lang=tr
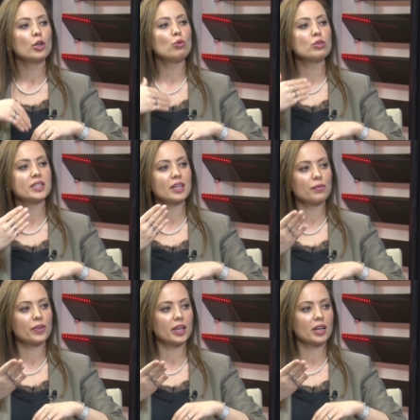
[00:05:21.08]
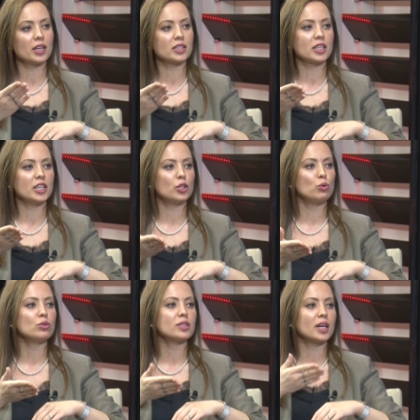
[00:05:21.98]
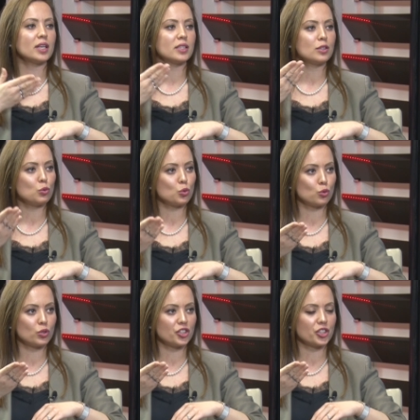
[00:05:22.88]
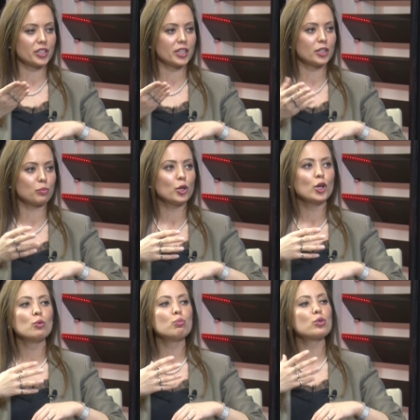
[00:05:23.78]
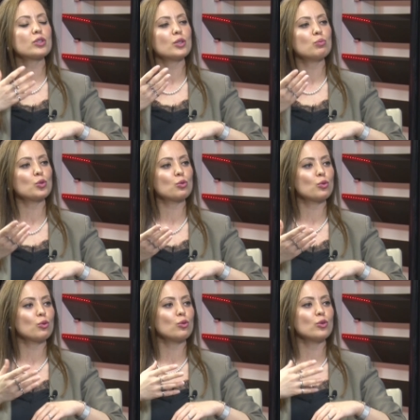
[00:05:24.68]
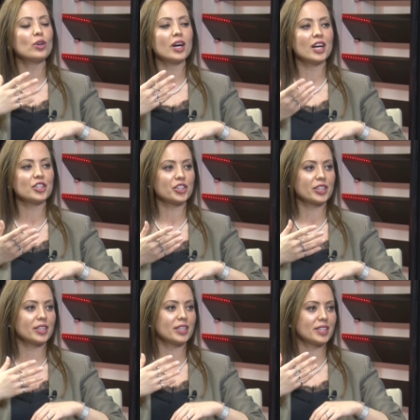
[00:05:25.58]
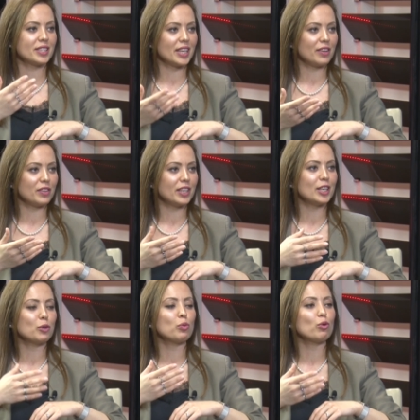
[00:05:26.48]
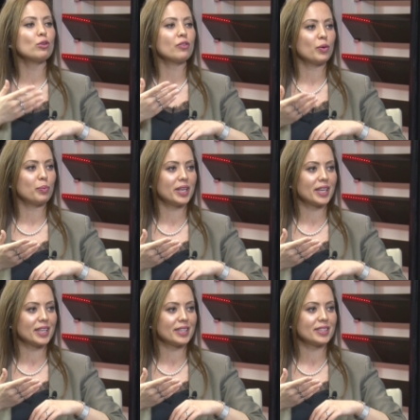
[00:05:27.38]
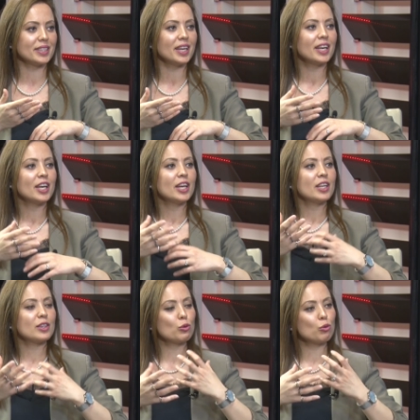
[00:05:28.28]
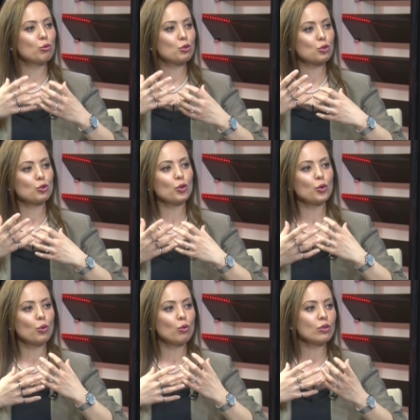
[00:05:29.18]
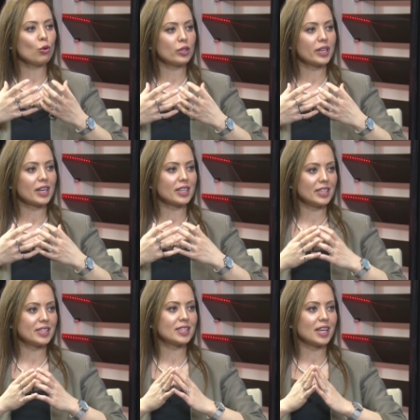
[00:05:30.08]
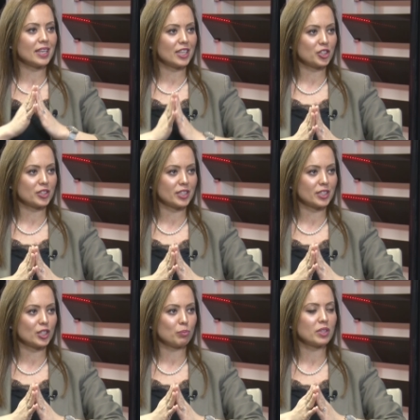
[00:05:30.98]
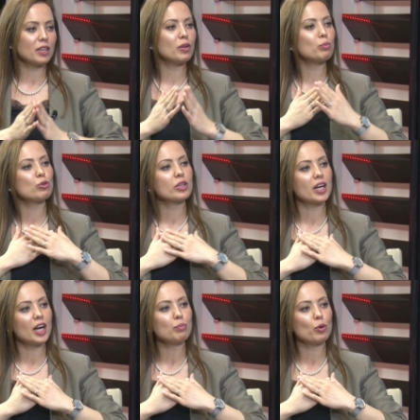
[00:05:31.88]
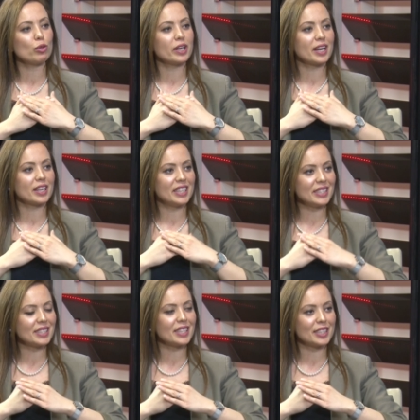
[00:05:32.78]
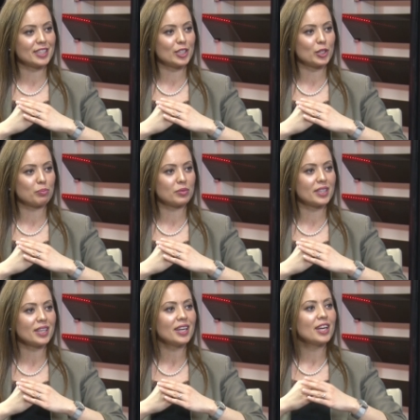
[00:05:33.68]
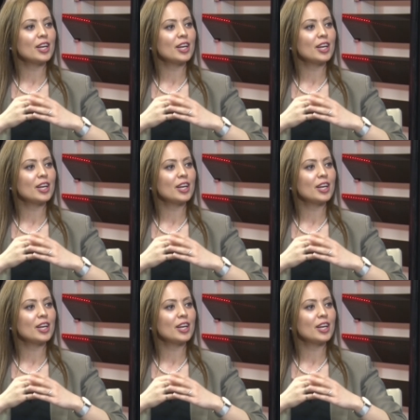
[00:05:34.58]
yüksek frekansa 200 Hz'in üstüne çıkarım. Burada mutluluğu, aşkı, sevgiyi, bolluk ve bereketi duygusunu yoğun olarak içselleştirdiğimde ve bunu kalp olarak hissettiğimde